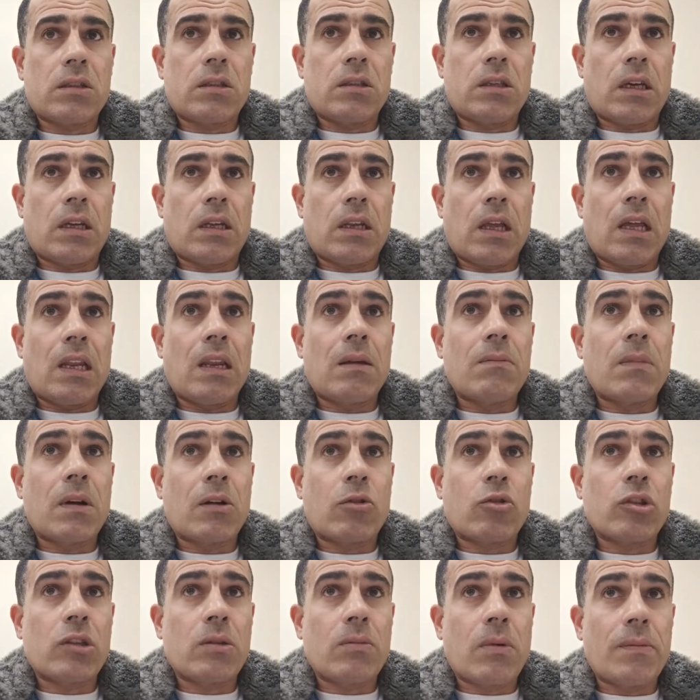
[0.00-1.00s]
يعني انا لما
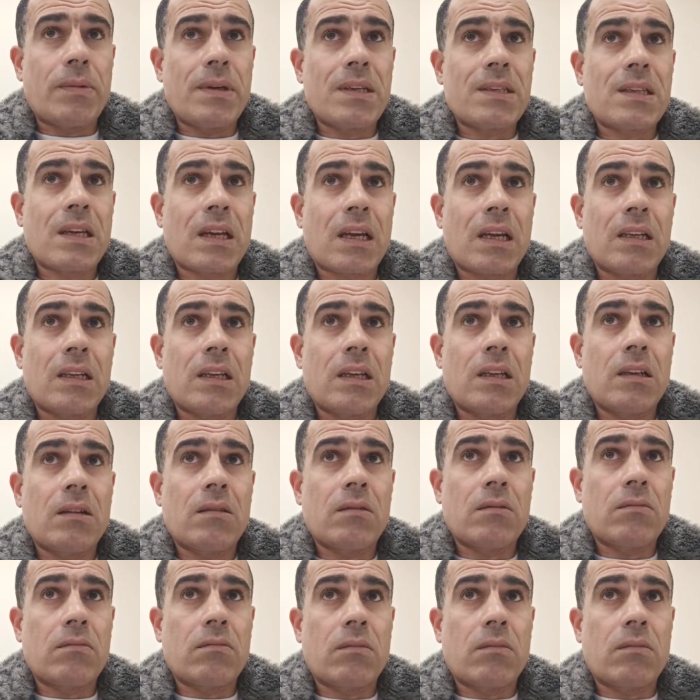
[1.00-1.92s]
كنت ببيع زغاليل